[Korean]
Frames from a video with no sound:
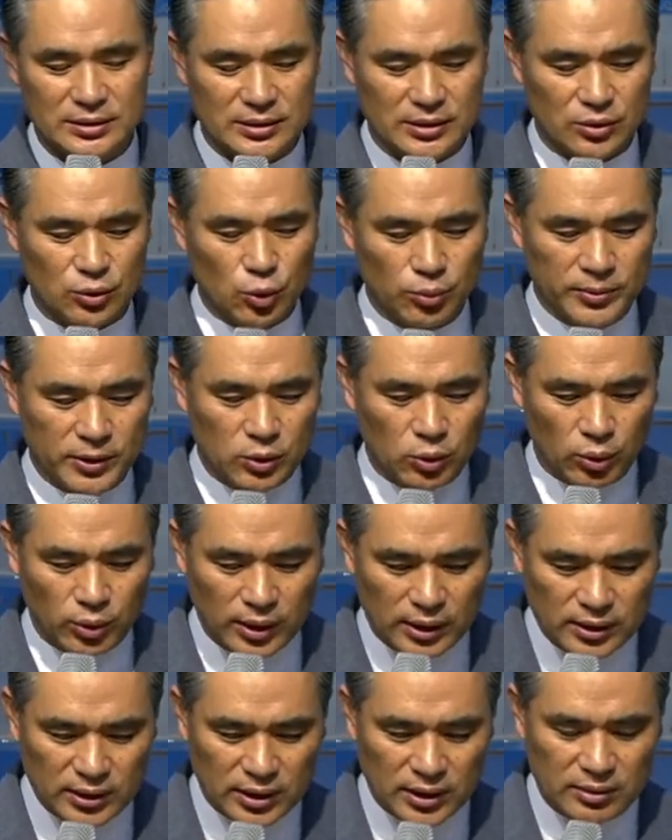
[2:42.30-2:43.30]
그러니까 요비
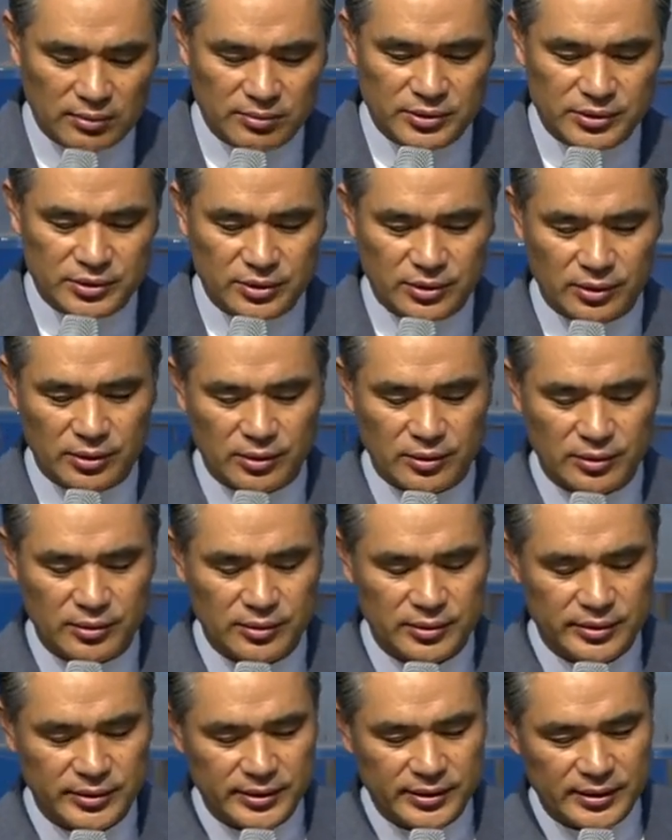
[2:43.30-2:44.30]
고난
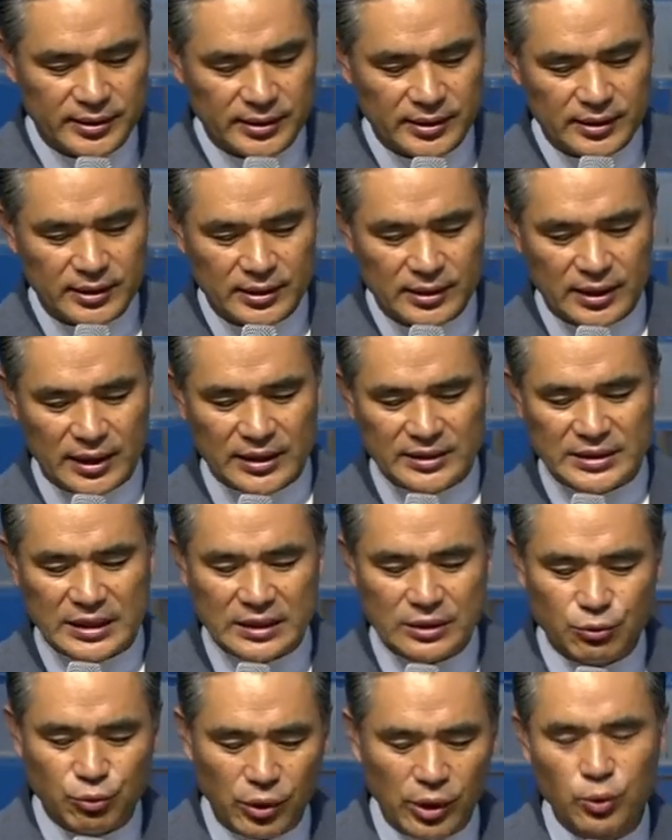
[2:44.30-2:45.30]
당하면서
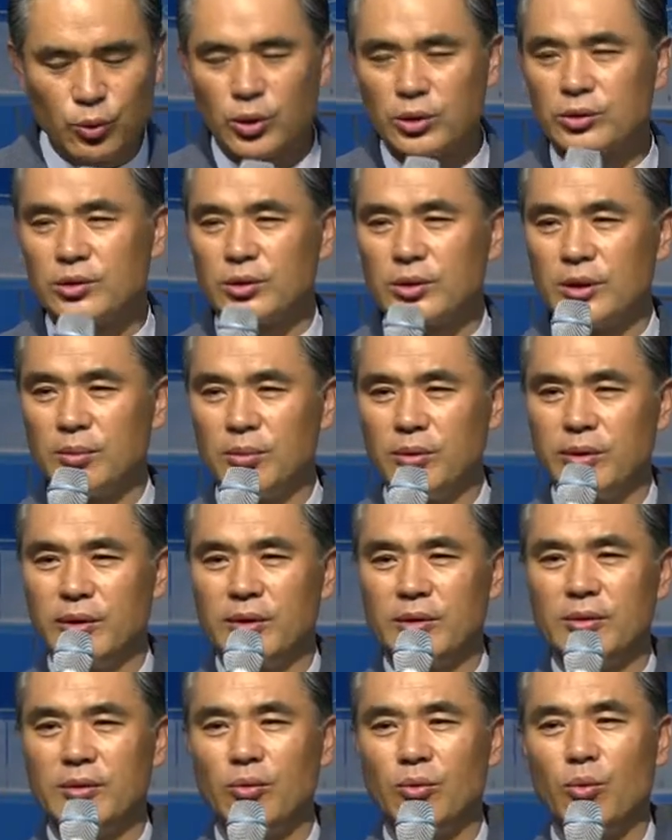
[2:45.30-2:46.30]
가장 괴로웠던 게
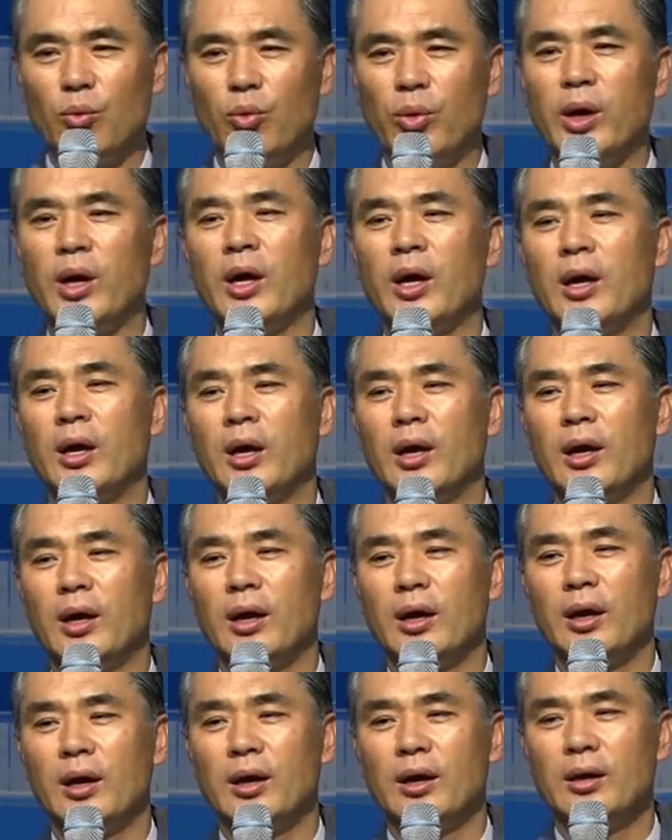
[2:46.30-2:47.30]
뭐예요? 왜
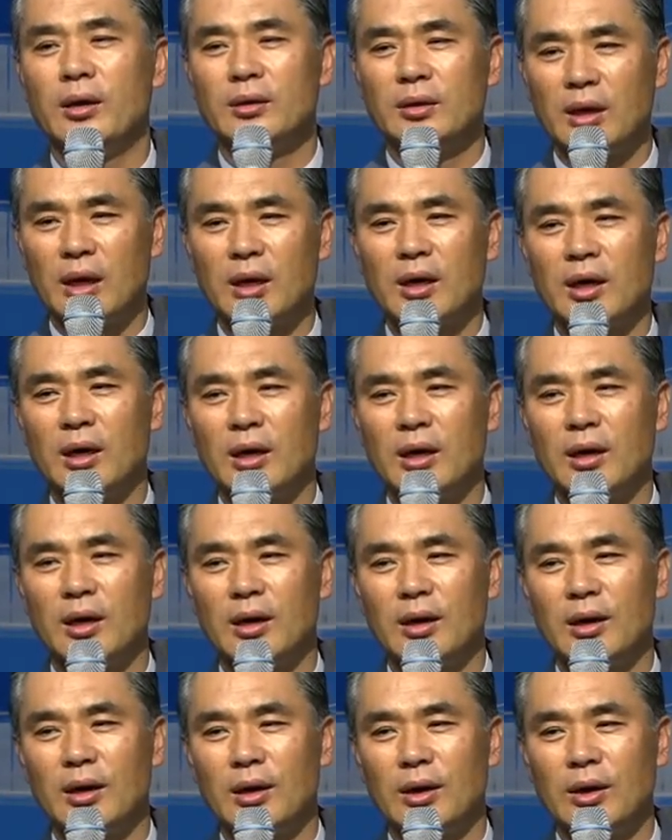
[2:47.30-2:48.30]
내가
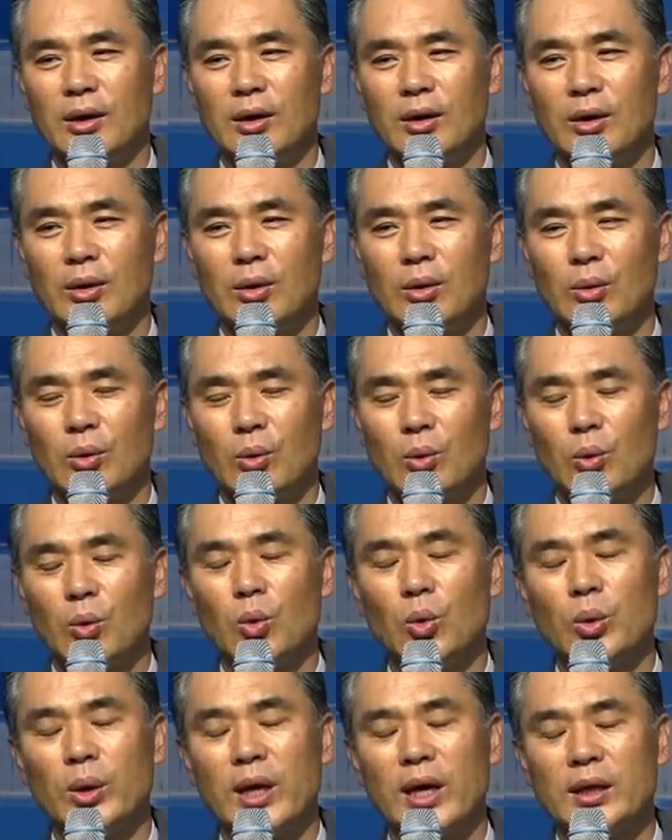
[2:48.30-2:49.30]

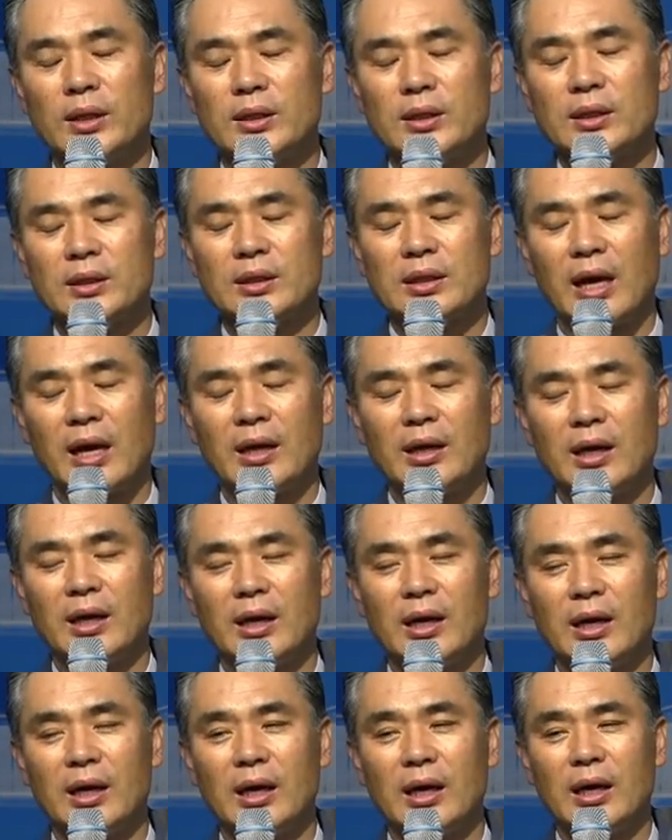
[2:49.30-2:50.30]
고난
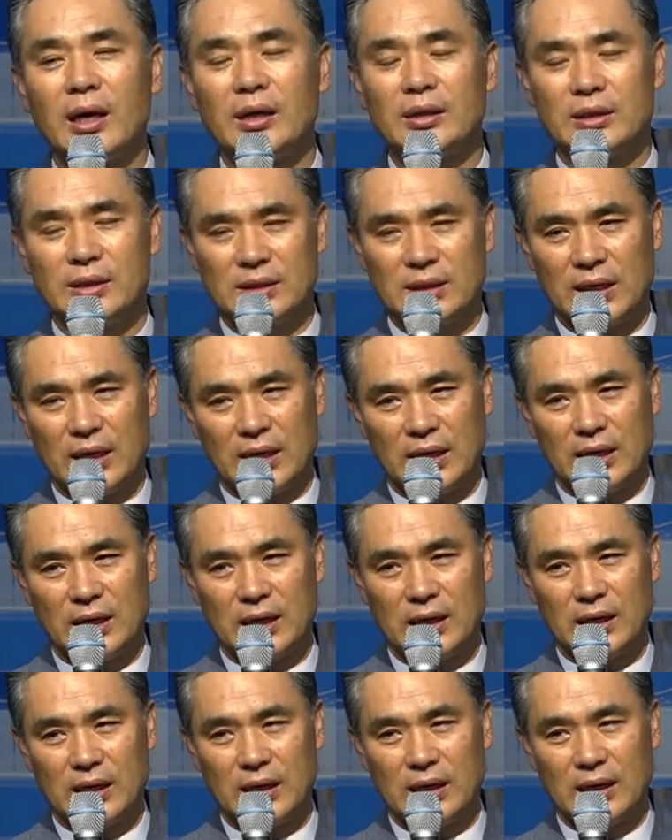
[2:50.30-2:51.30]
당해야 하는가?